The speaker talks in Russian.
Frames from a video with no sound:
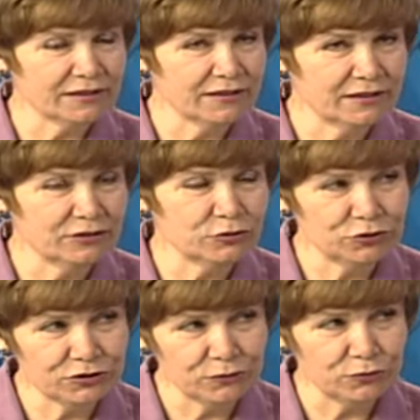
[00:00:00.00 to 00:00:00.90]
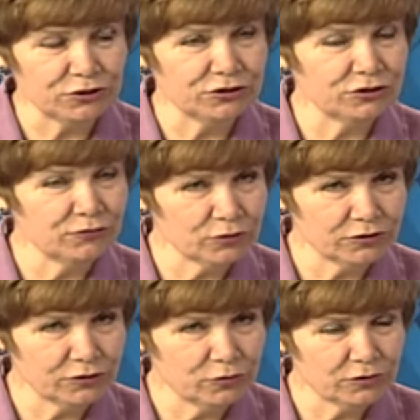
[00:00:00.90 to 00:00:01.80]
сказали, существует уже
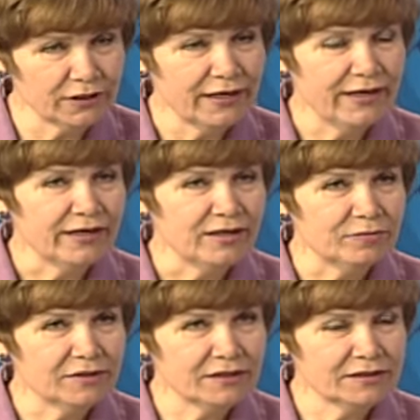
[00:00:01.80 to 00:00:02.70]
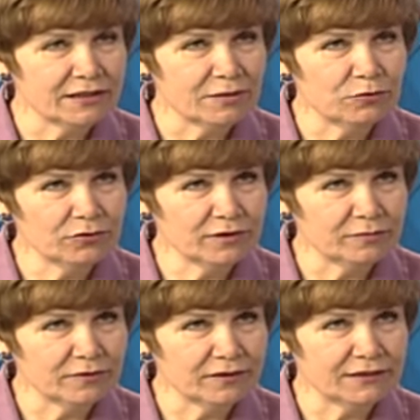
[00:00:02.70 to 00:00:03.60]
четвертый год, и мы
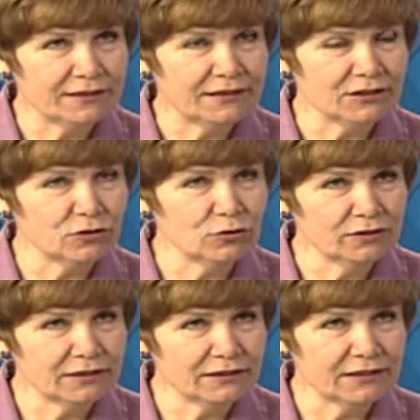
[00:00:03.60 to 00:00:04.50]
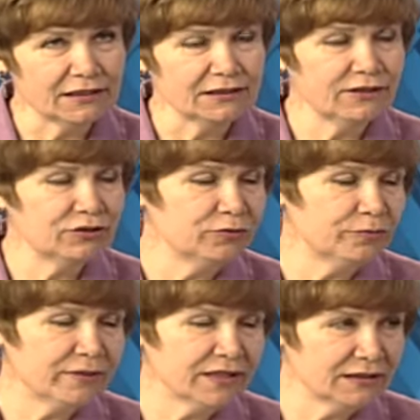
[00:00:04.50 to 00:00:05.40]
работаем э, ежегодно с
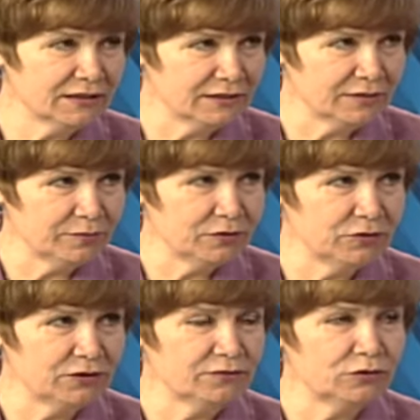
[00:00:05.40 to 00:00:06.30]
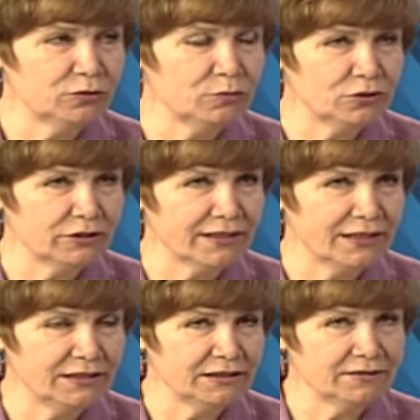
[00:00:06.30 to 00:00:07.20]
нарастающими показателями. То есть все большее
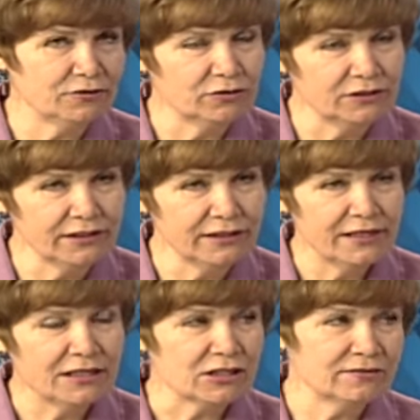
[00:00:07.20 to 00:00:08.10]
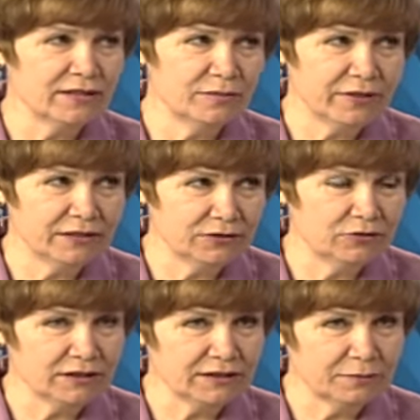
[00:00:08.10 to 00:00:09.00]
количество людей желает пройти
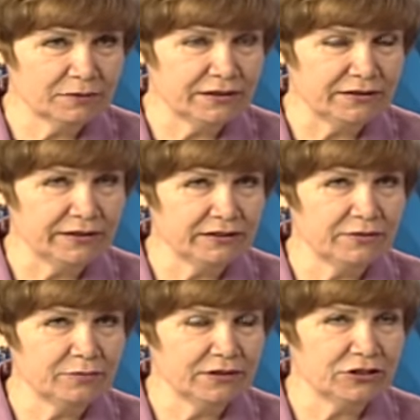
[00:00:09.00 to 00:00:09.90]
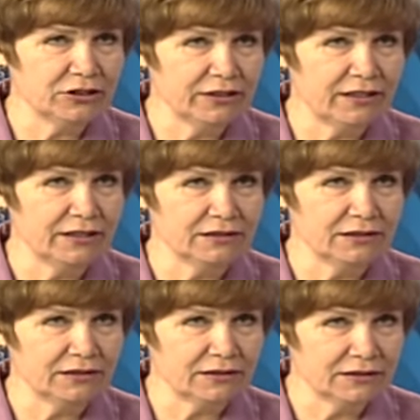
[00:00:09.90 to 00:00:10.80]
у нас обследование. Если мы начинали
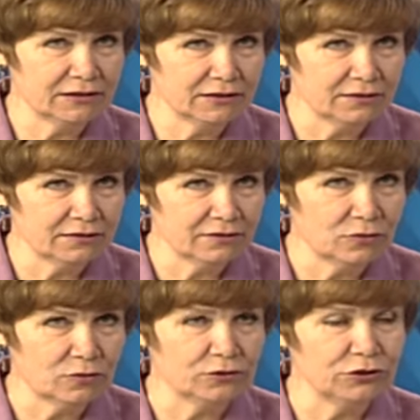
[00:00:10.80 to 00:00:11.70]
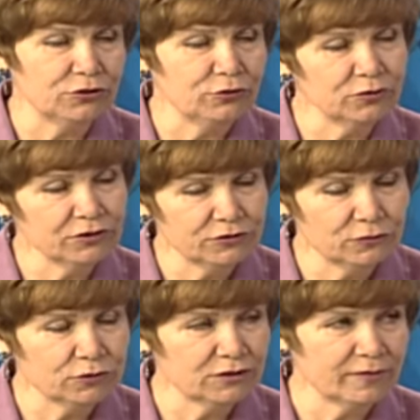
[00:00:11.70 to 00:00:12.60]
где-то с э, около 4 тысяч
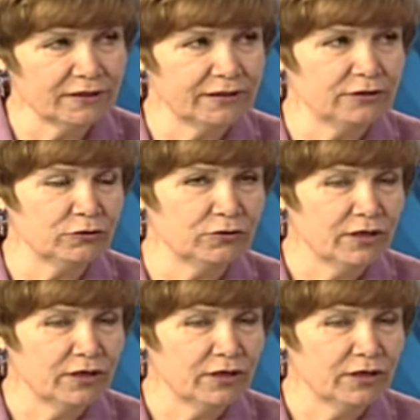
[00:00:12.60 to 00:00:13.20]
в год смотрели, то